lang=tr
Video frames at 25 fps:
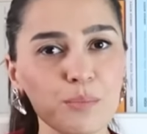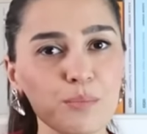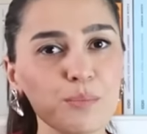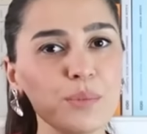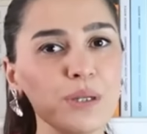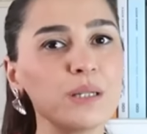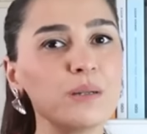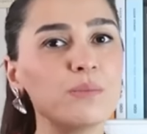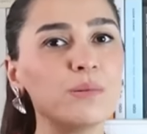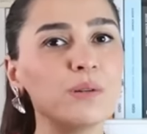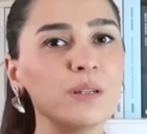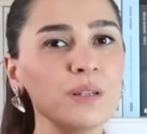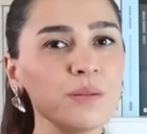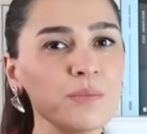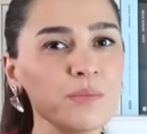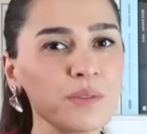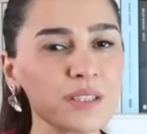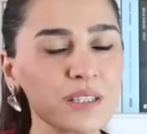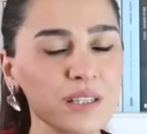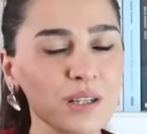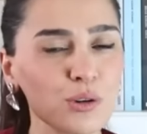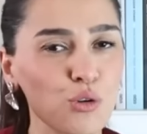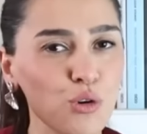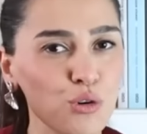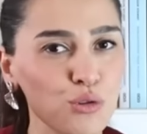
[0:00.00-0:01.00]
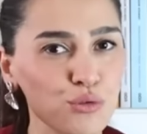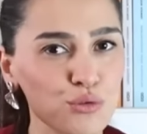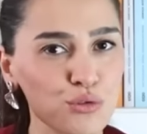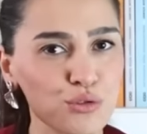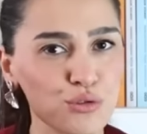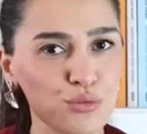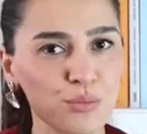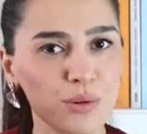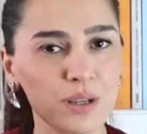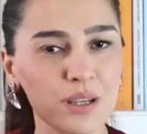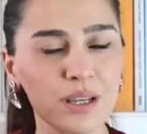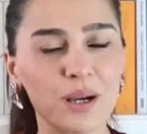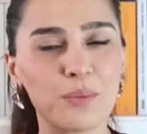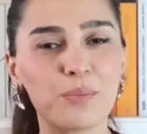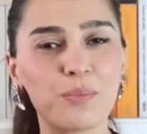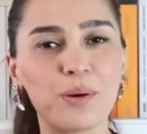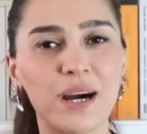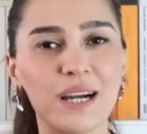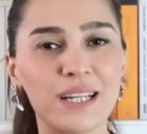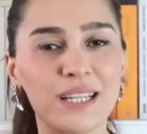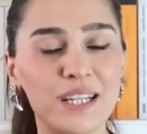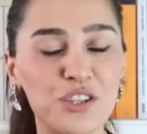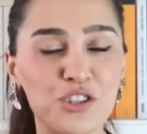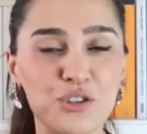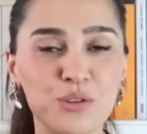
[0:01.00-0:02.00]
Birbirimizle konuşmaya,
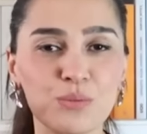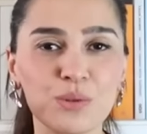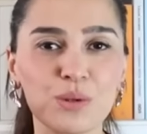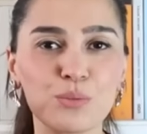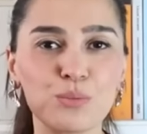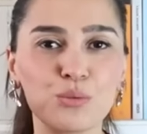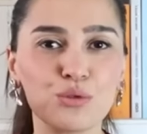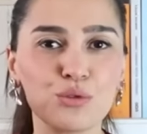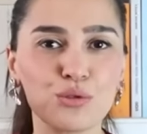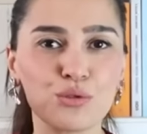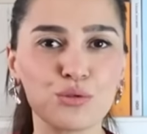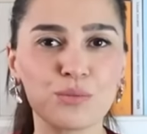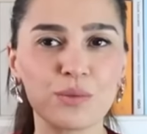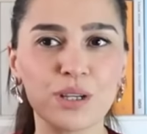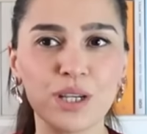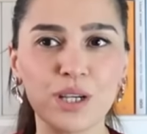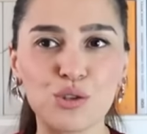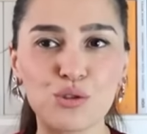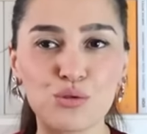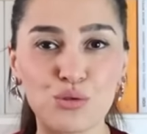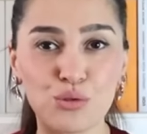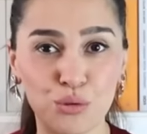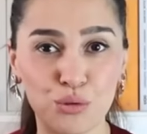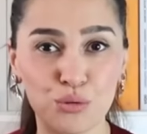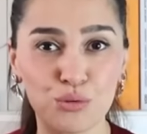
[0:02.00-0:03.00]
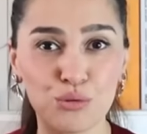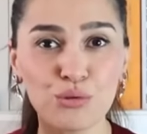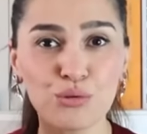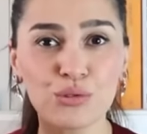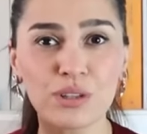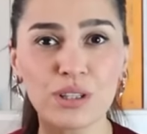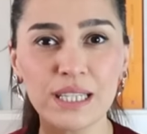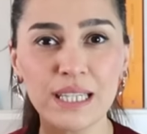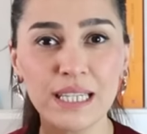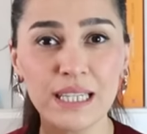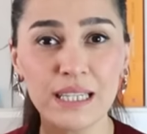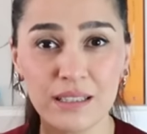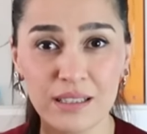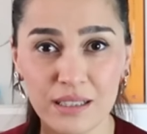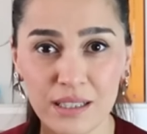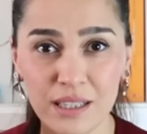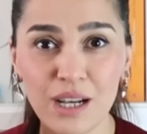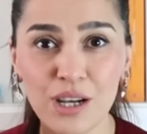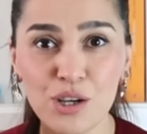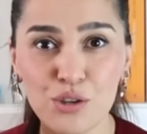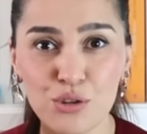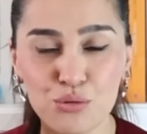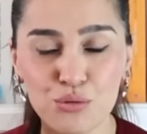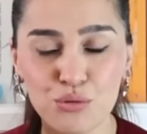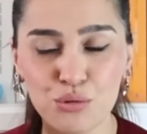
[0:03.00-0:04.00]
paylaşımda bulunmaya çoğunlukla
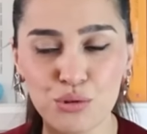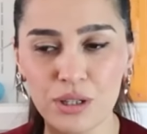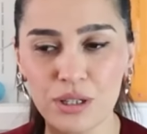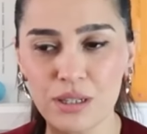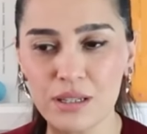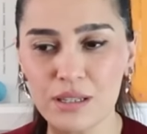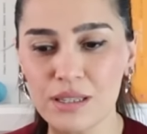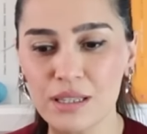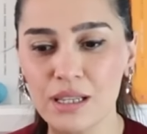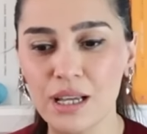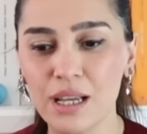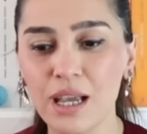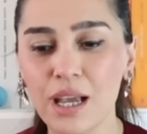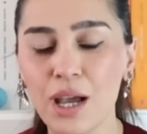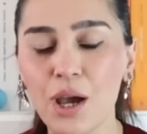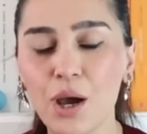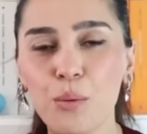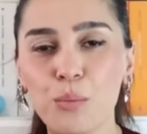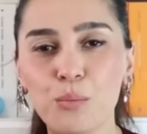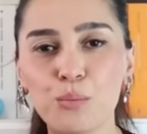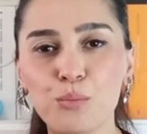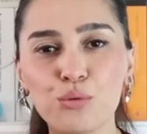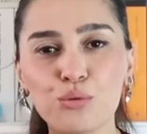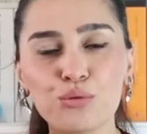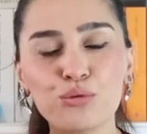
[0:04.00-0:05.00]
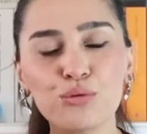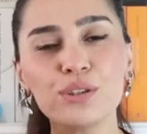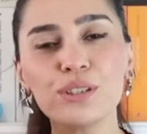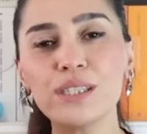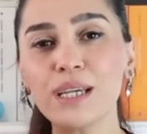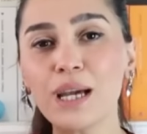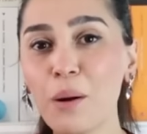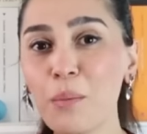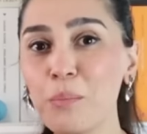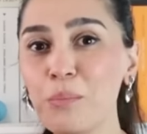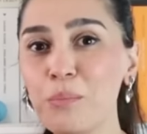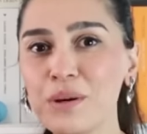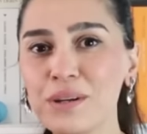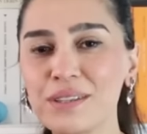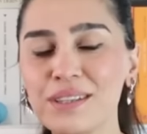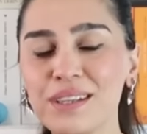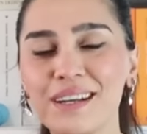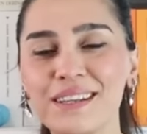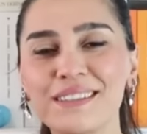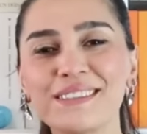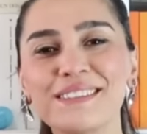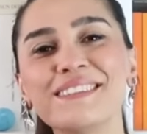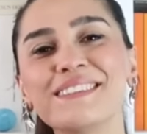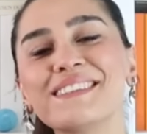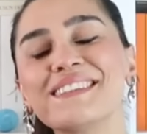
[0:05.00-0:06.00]
ihtiyaç duyarız. Bunu
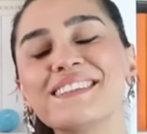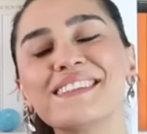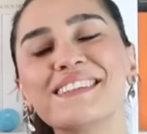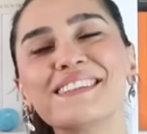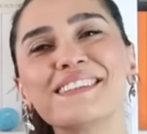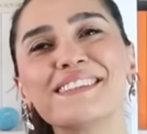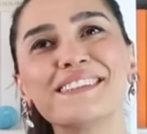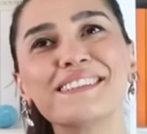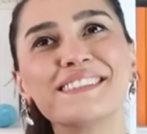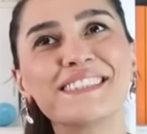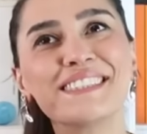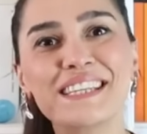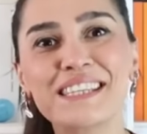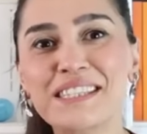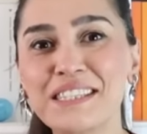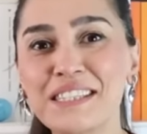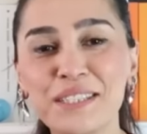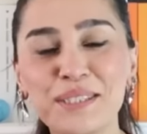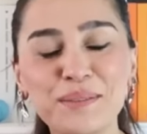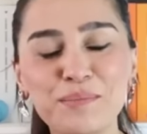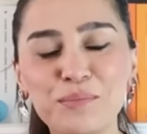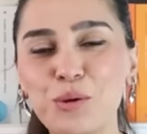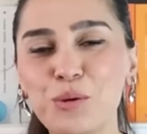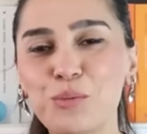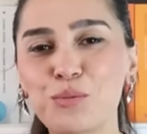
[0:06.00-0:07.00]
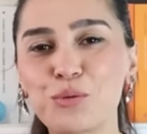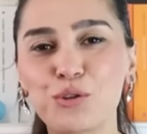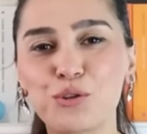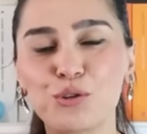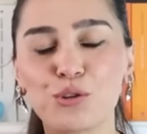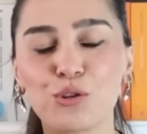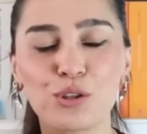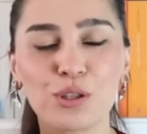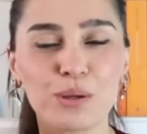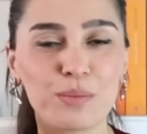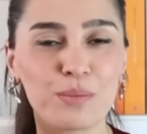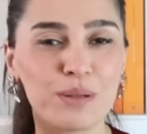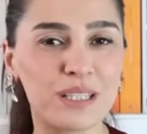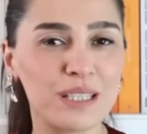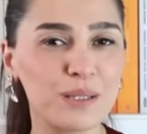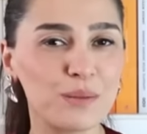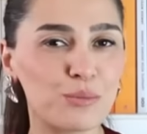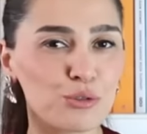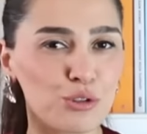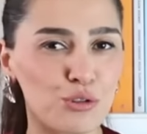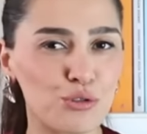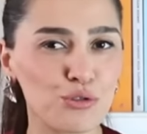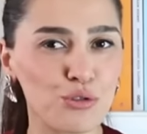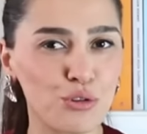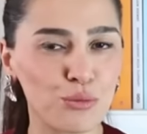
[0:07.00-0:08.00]
yapmadan nasıl mümkün
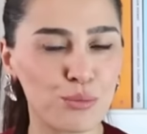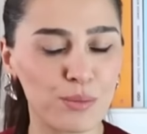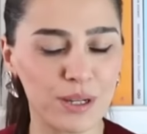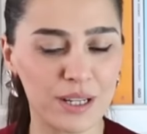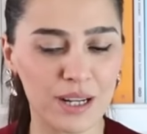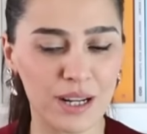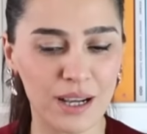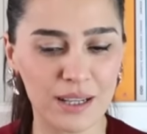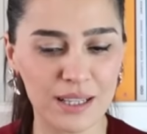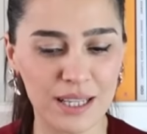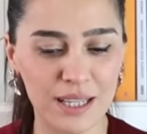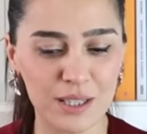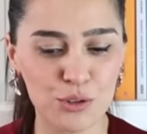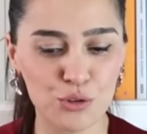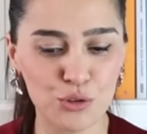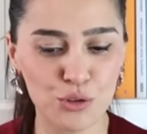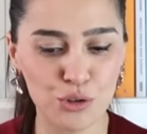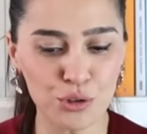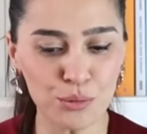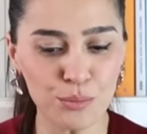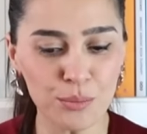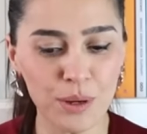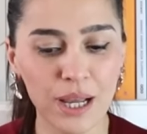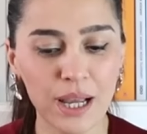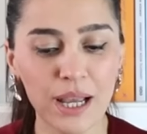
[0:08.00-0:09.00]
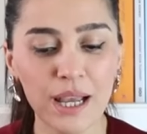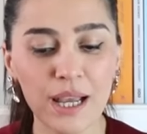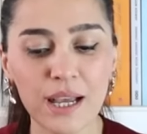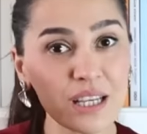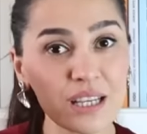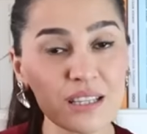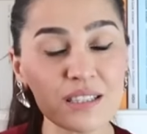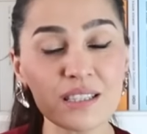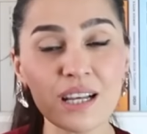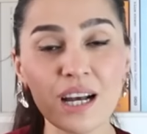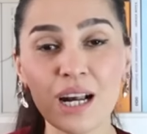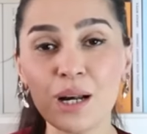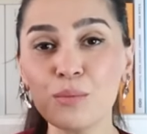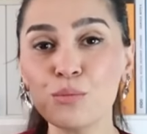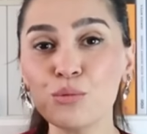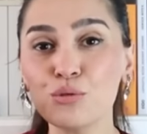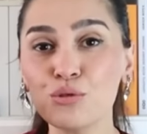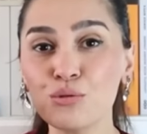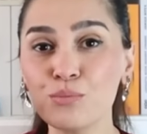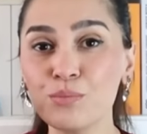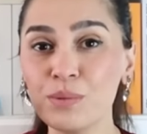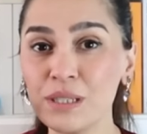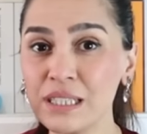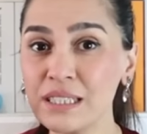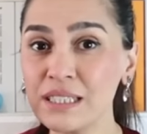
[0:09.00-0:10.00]
olabildi bunu çok merak ediyorum. Yazar
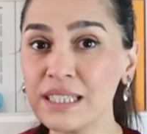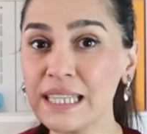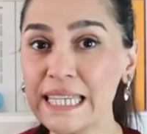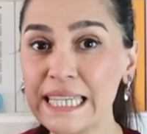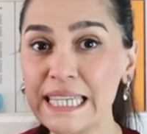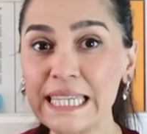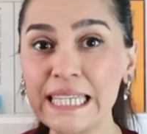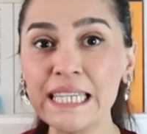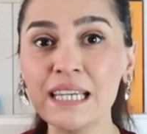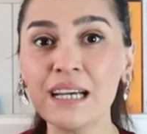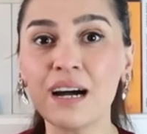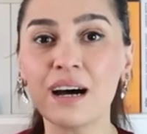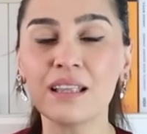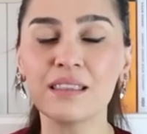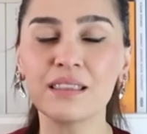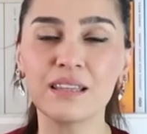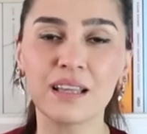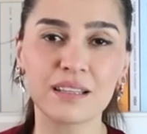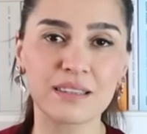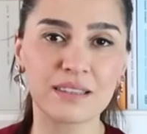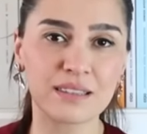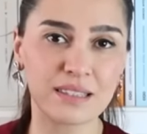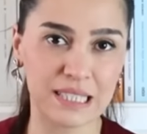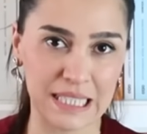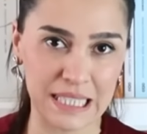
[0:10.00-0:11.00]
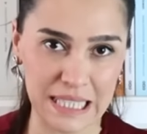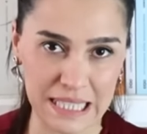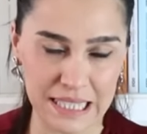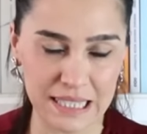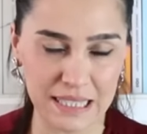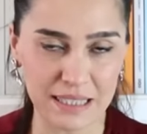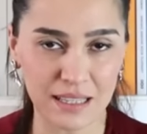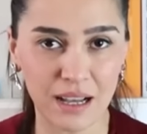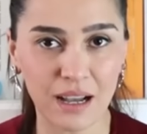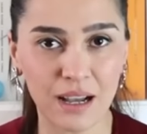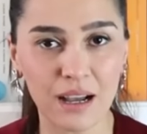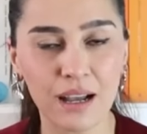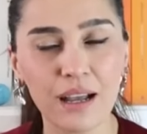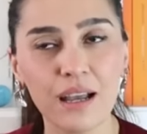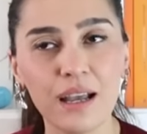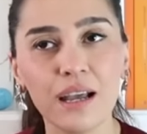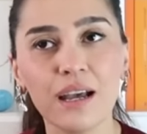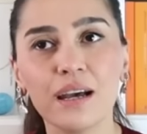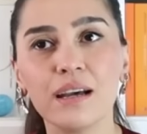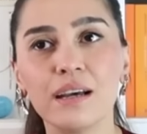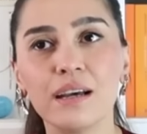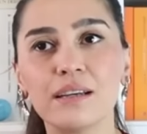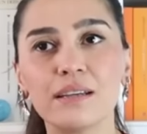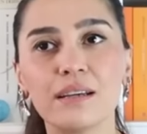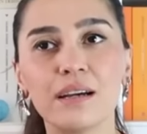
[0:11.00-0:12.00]
bunu bir de iyi anlattıysa,
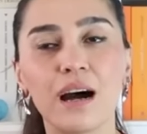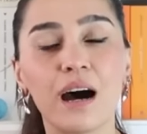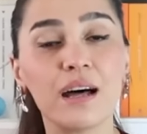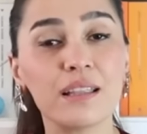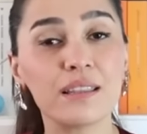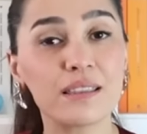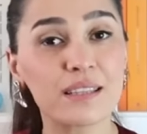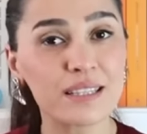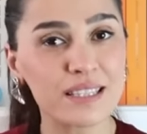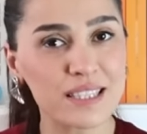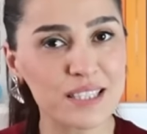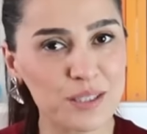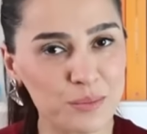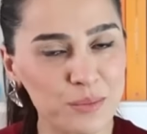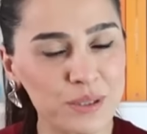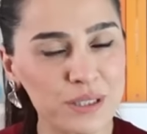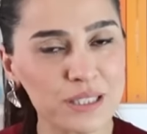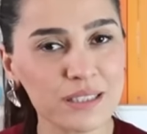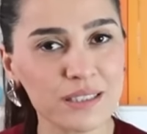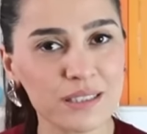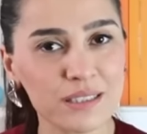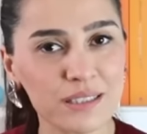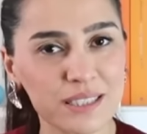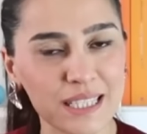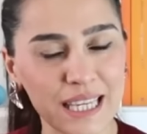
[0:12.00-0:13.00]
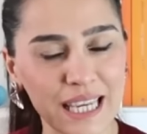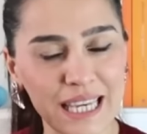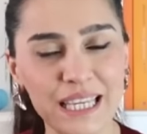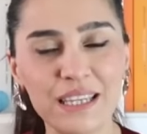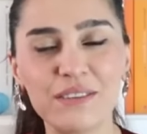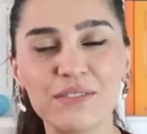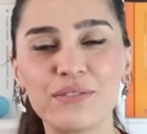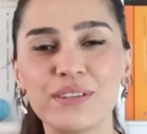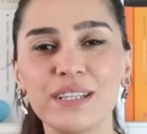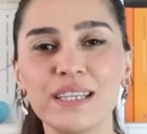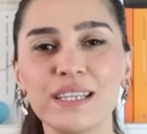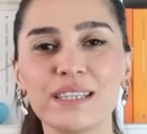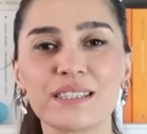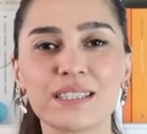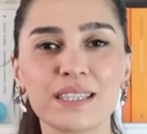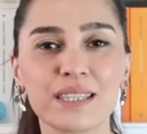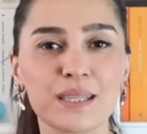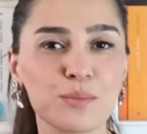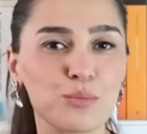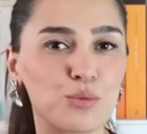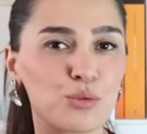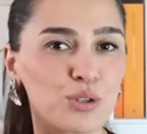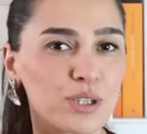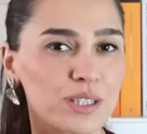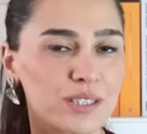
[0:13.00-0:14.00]
e, anlatımı
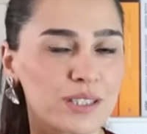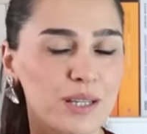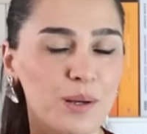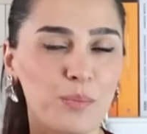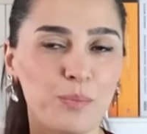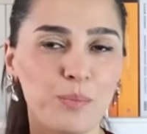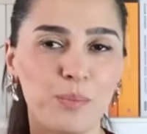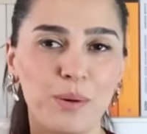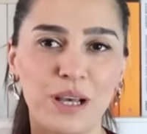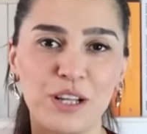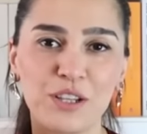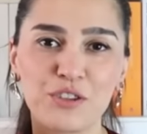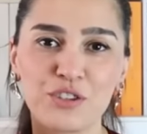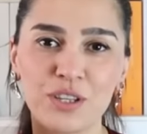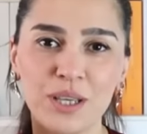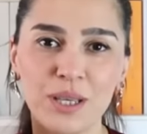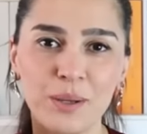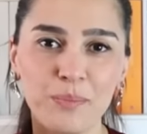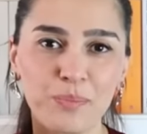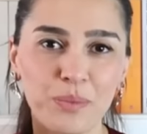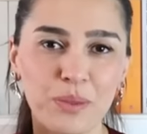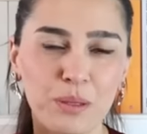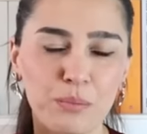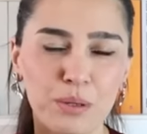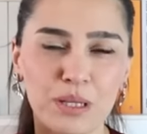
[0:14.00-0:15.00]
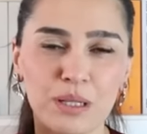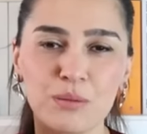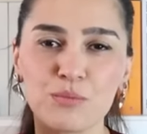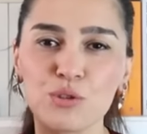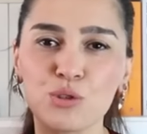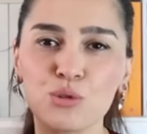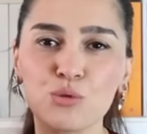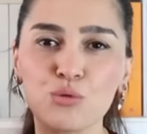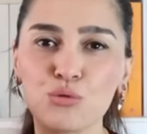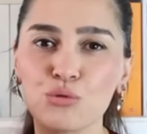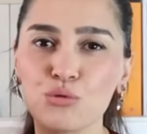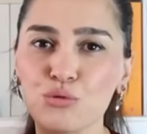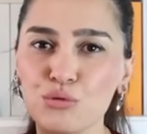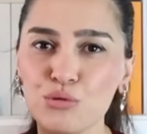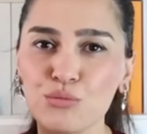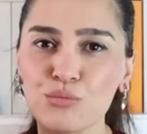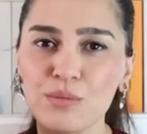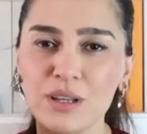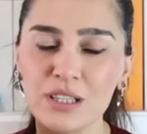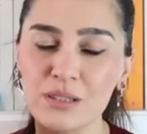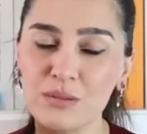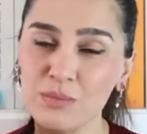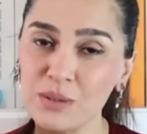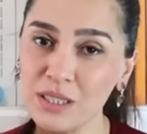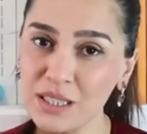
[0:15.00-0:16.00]
keyifliyse bu kitap bence benim için
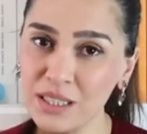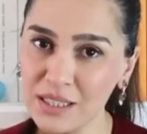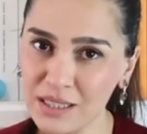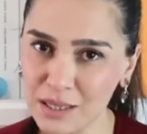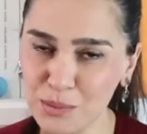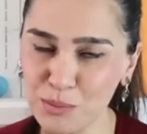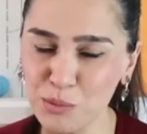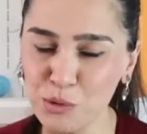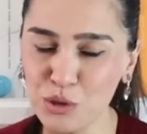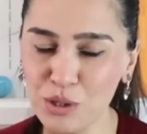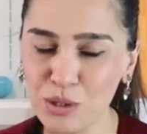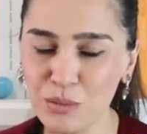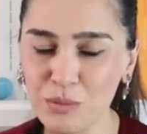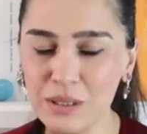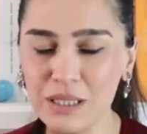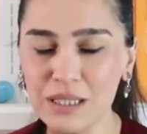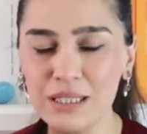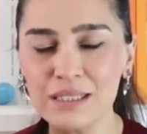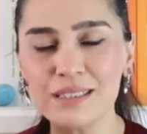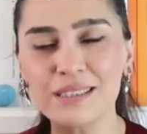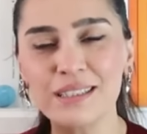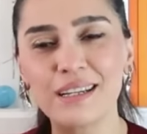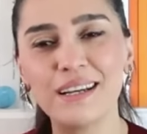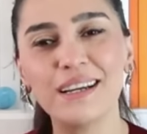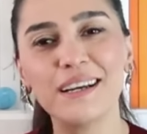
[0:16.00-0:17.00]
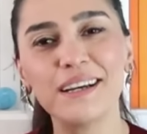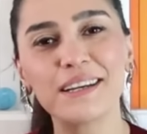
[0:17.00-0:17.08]
unutulmaz bir kitap olabilir.